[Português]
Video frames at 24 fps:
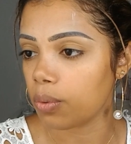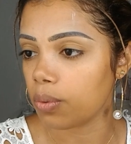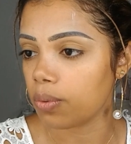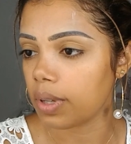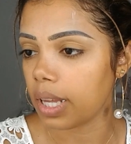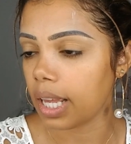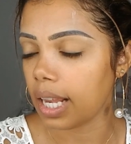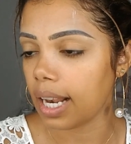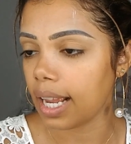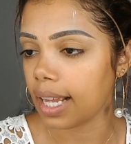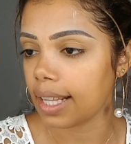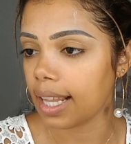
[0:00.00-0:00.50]
o,
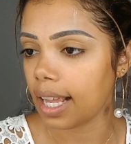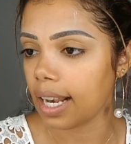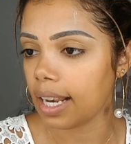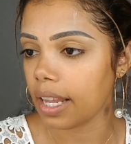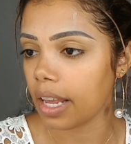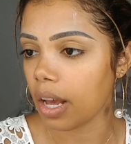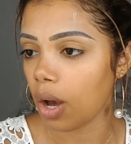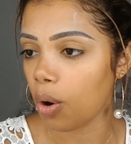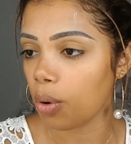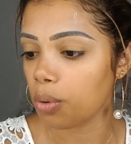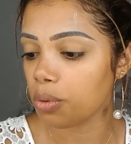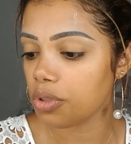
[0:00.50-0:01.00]
ele é da
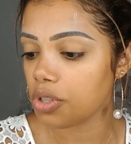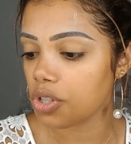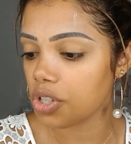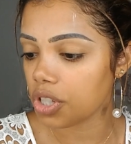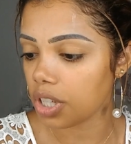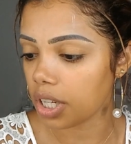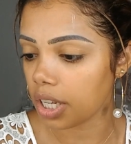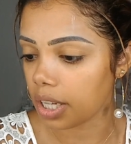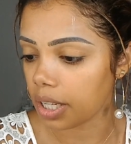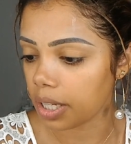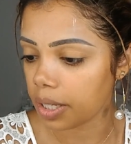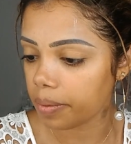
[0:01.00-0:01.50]
linha
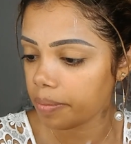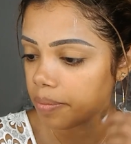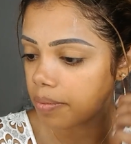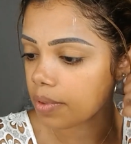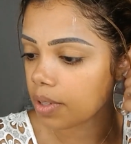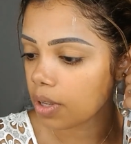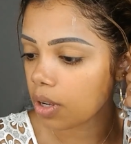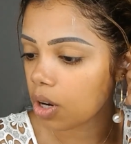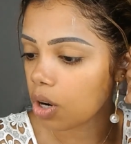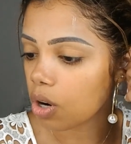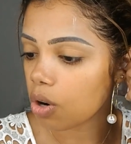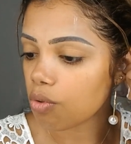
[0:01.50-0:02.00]
Routine.
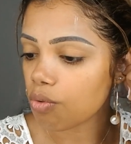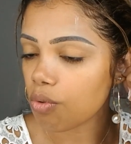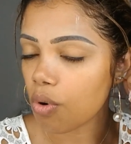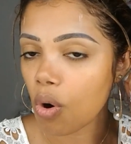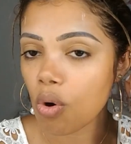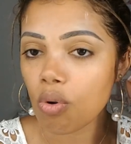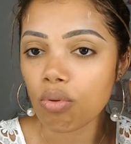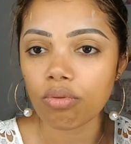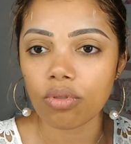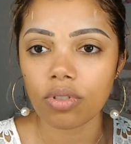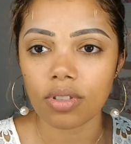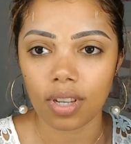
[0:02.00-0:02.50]

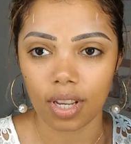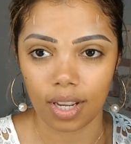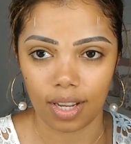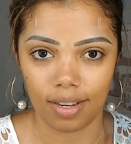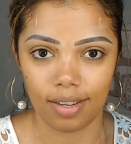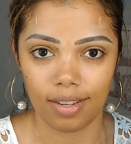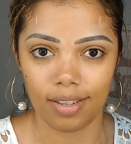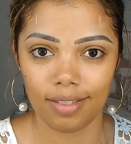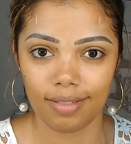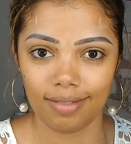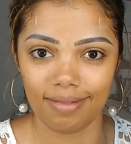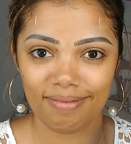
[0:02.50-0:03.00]

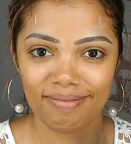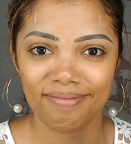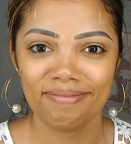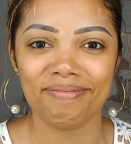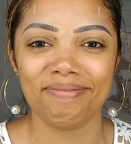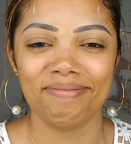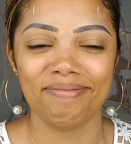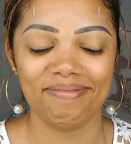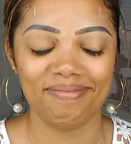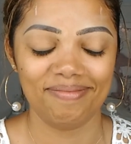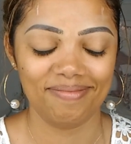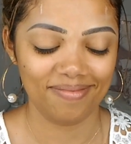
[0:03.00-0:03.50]
Routine
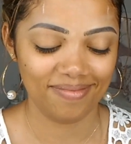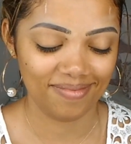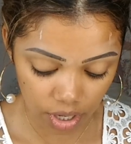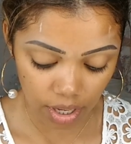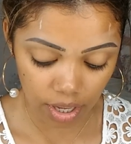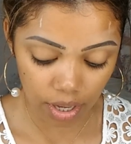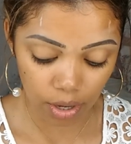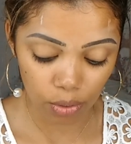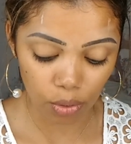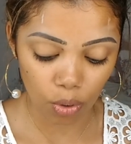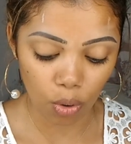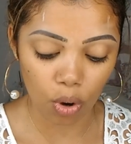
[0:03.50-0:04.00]

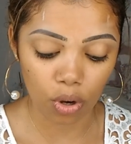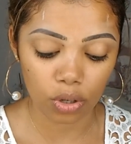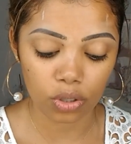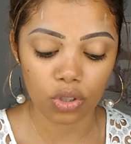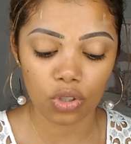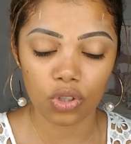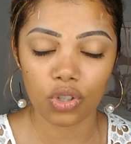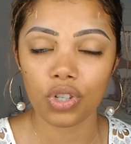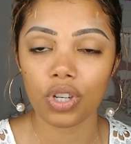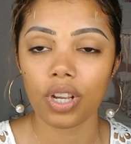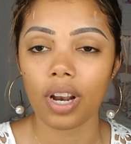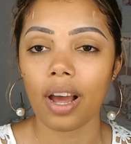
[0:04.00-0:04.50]
e eu não
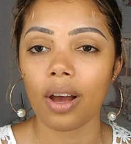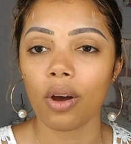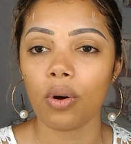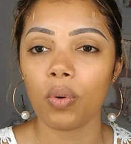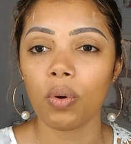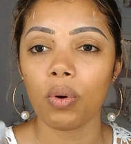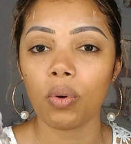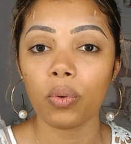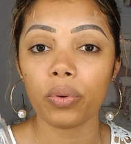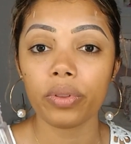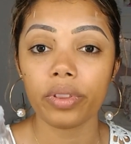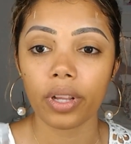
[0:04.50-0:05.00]
gosto de tirar
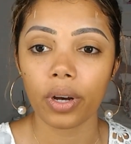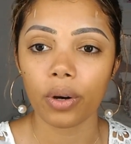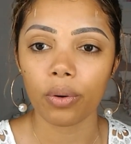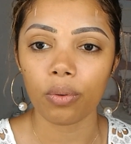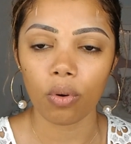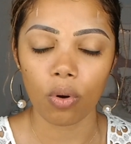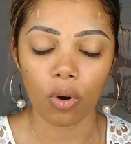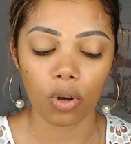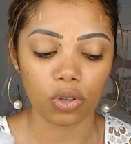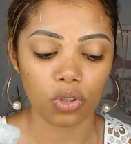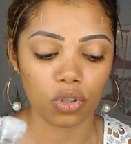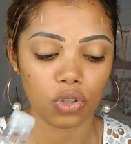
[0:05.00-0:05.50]
com
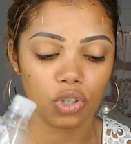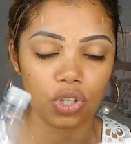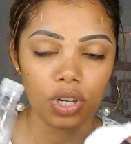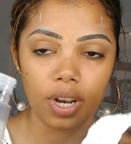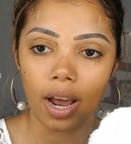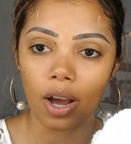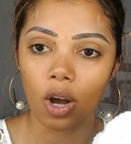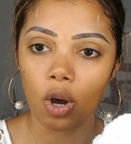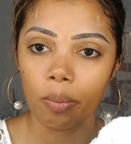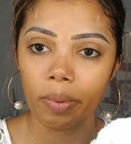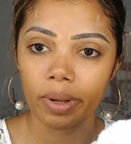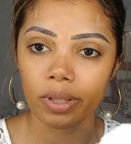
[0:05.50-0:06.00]
algodão, eu gosto de
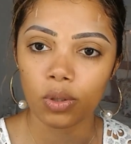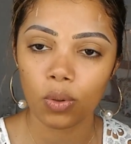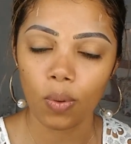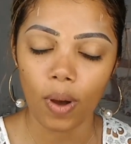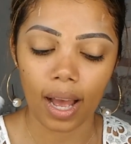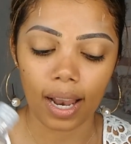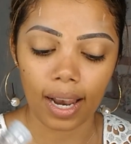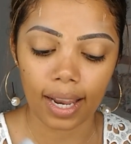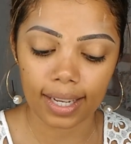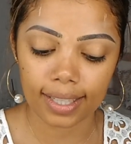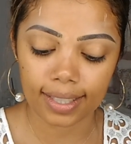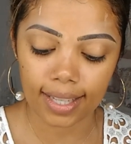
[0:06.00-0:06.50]
tirar com uma
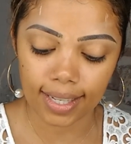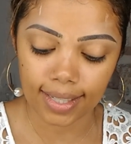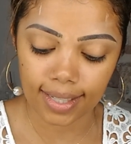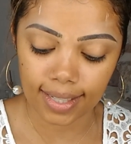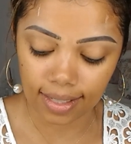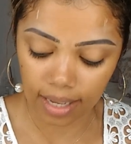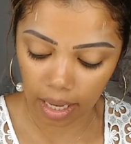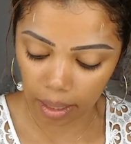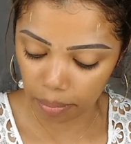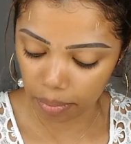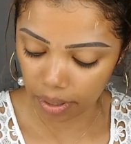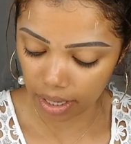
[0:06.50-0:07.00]
toalha que tá
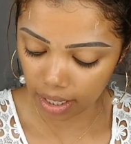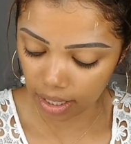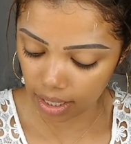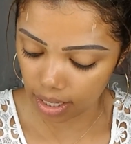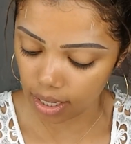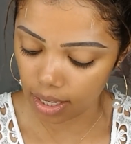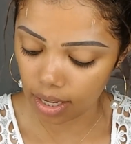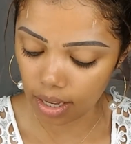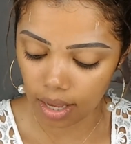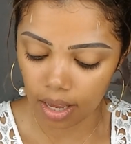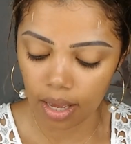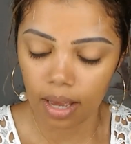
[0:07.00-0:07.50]
sempre
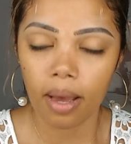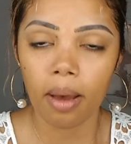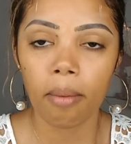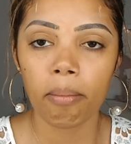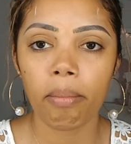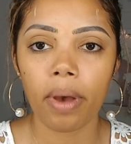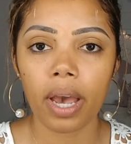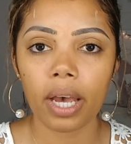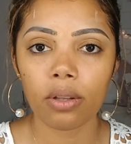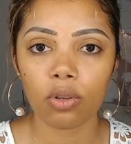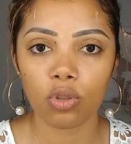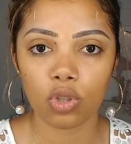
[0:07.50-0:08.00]
aqui
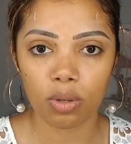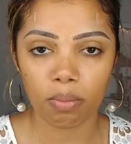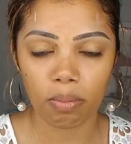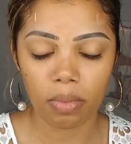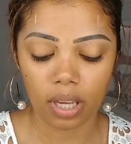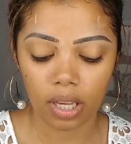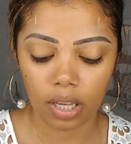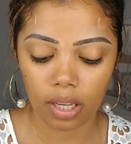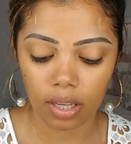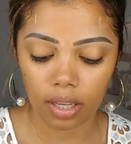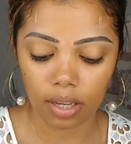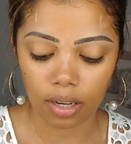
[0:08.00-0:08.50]
perto de
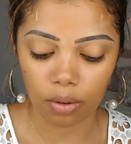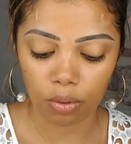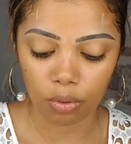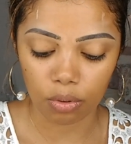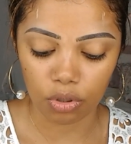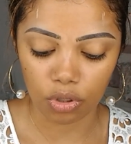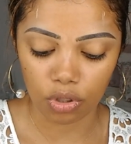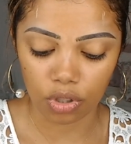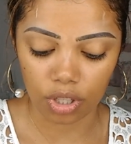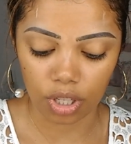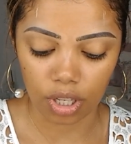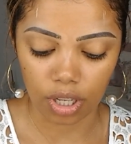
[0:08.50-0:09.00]
mim,
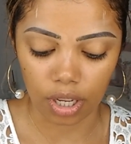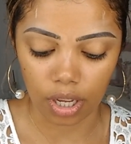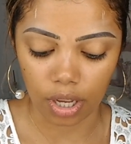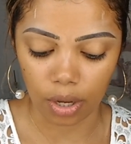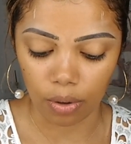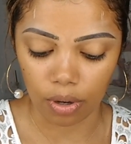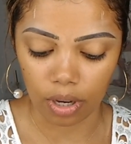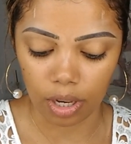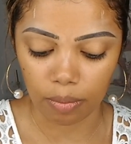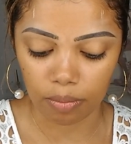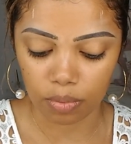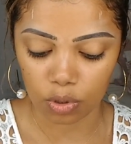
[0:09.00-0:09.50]
onde
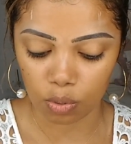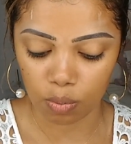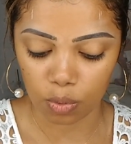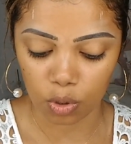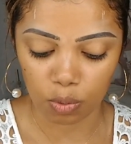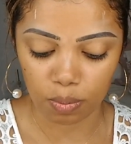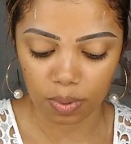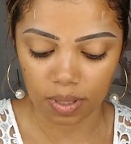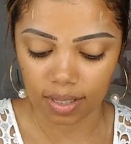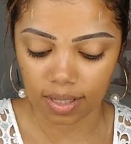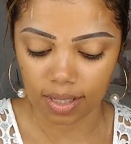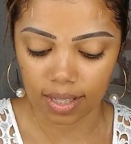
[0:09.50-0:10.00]
eu limpo os
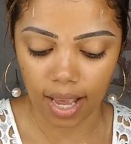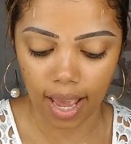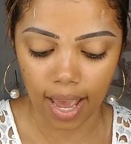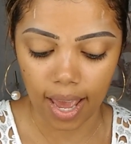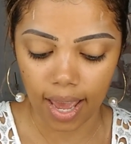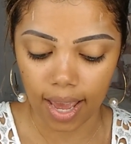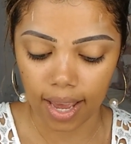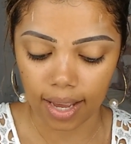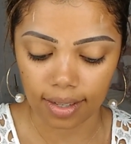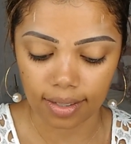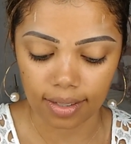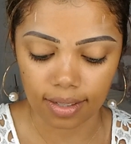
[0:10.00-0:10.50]
meus
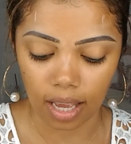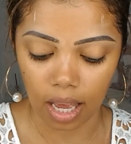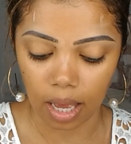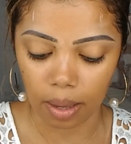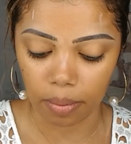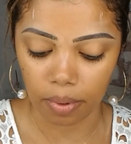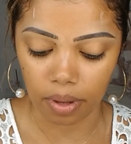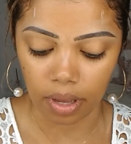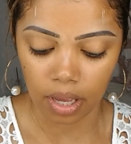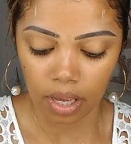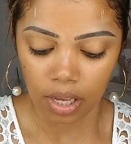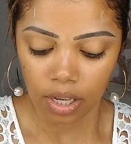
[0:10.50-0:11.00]
pincéis,
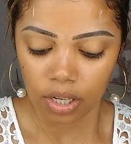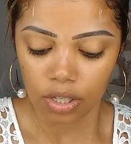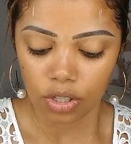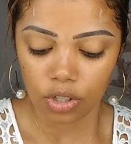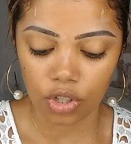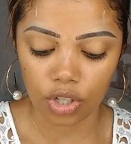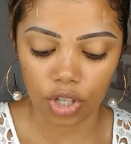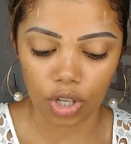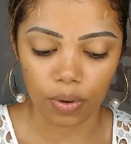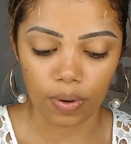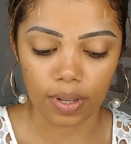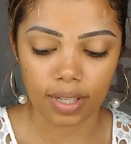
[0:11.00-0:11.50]
sabe?
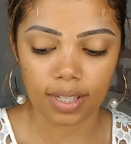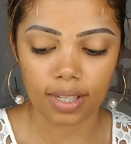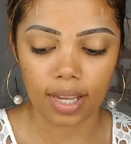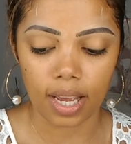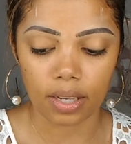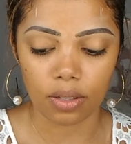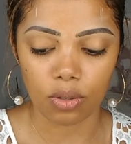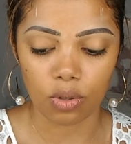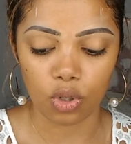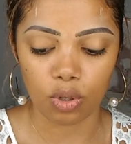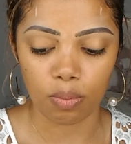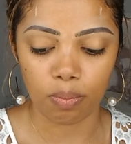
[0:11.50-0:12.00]
Tiro o
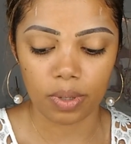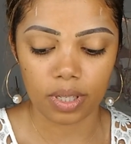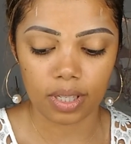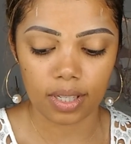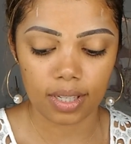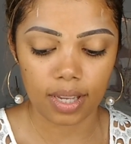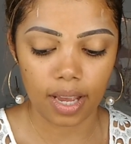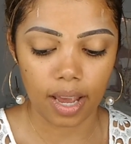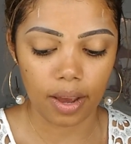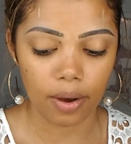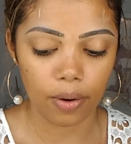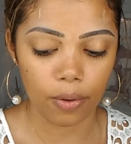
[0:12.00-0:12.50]
excesso de
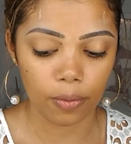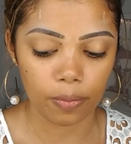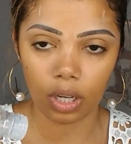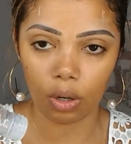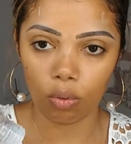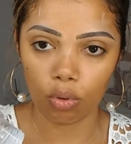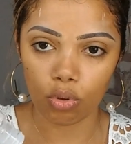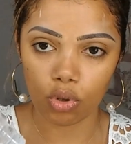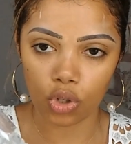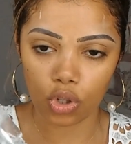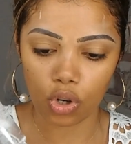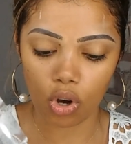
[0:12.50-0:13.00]
pincel.
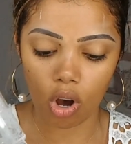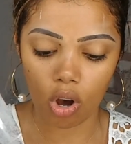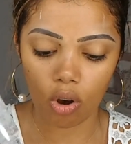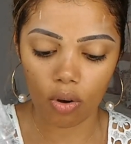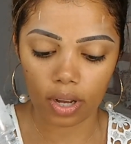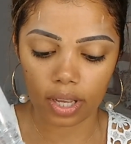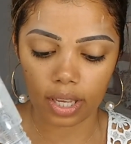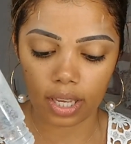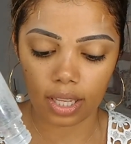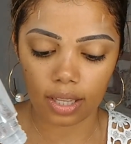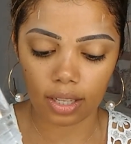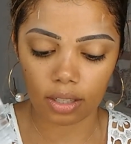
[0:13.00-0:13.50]
Então eu
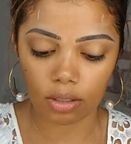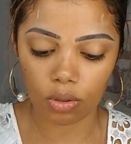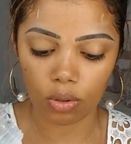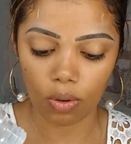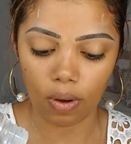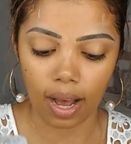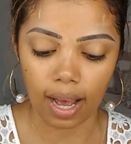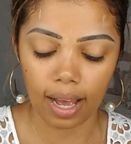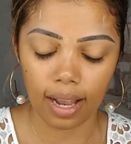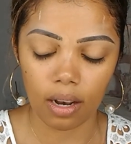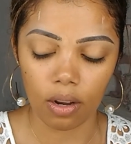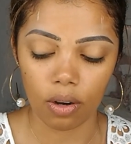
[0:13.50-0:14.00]
jogo aqui na
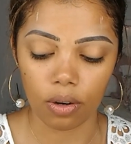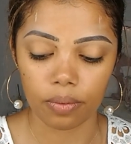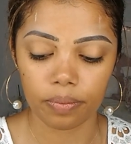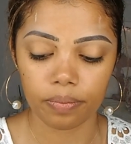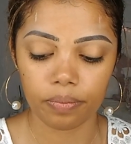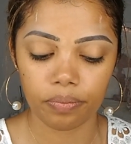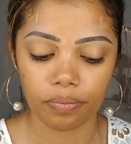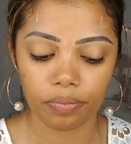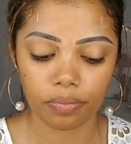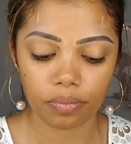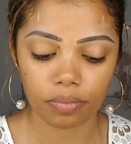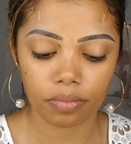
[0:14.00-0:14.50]
toalha,
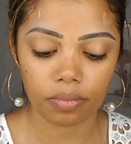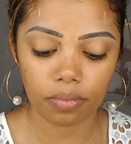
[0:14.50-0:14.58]
ó,